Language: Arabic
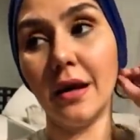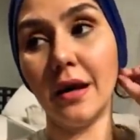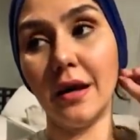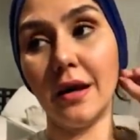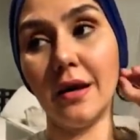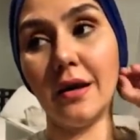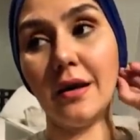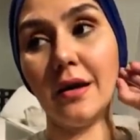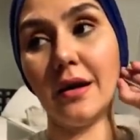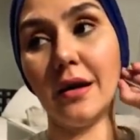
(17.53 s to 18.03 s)

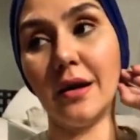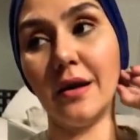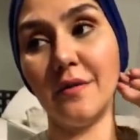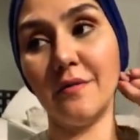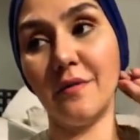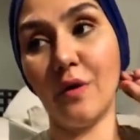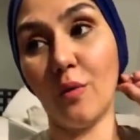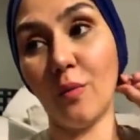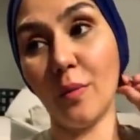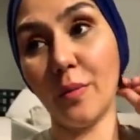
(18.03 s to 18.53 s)
آه،
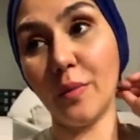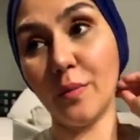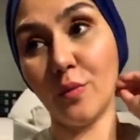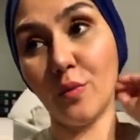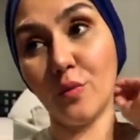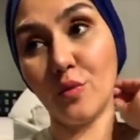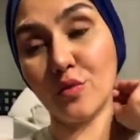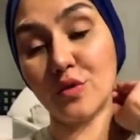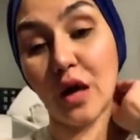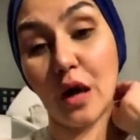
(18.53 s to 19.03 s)
فهم
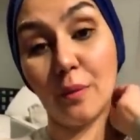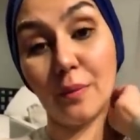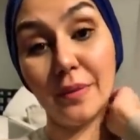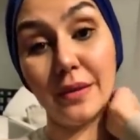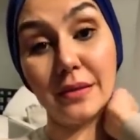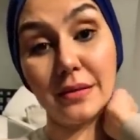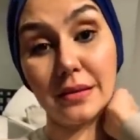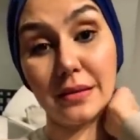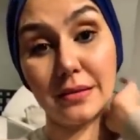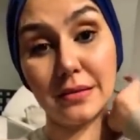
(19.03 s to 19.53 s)
بيبقوا
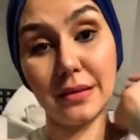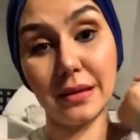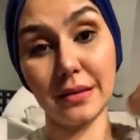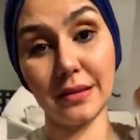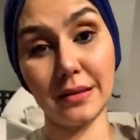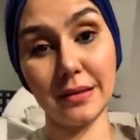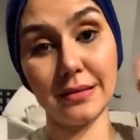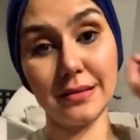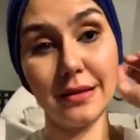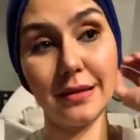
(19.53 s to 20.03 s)
صعبين جدا
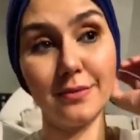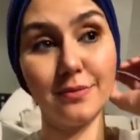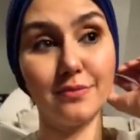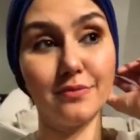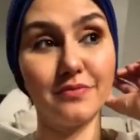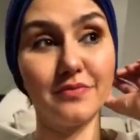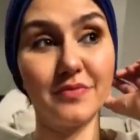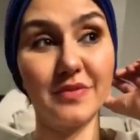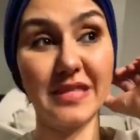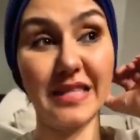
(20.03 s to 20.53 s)
جدا
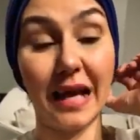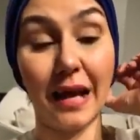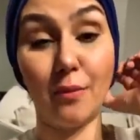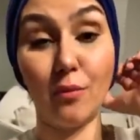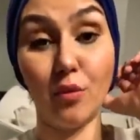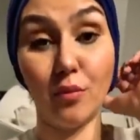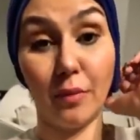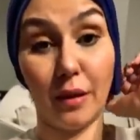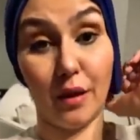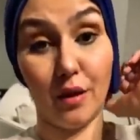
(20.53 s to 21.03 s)
في
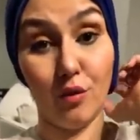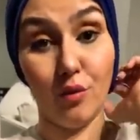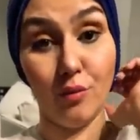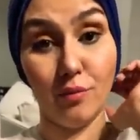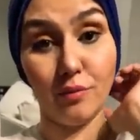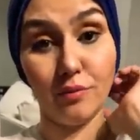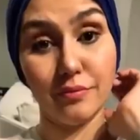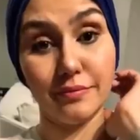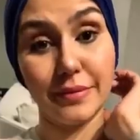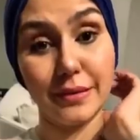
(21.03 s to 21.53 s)
التعامل
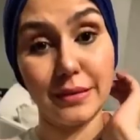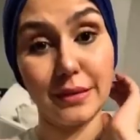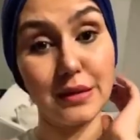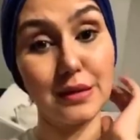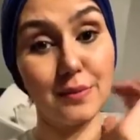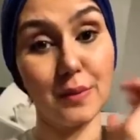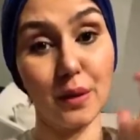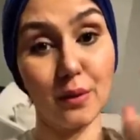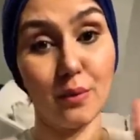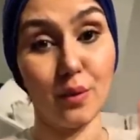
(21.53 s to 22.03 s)
معاهم
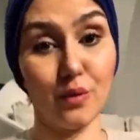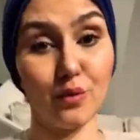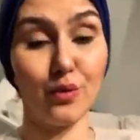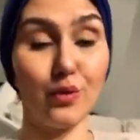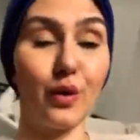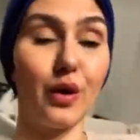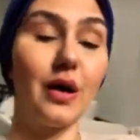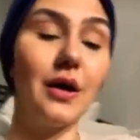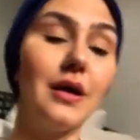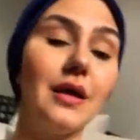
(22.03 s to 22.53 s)
بالنسبه
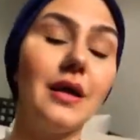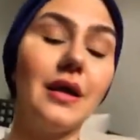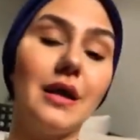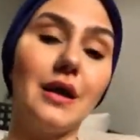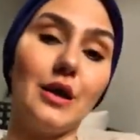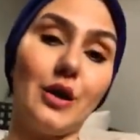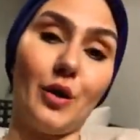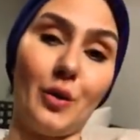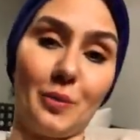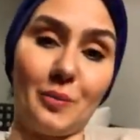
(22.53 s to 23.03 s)
لموضوع
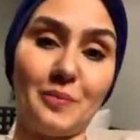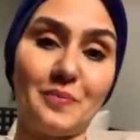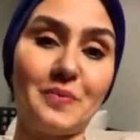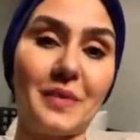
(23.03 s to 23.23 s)
الحب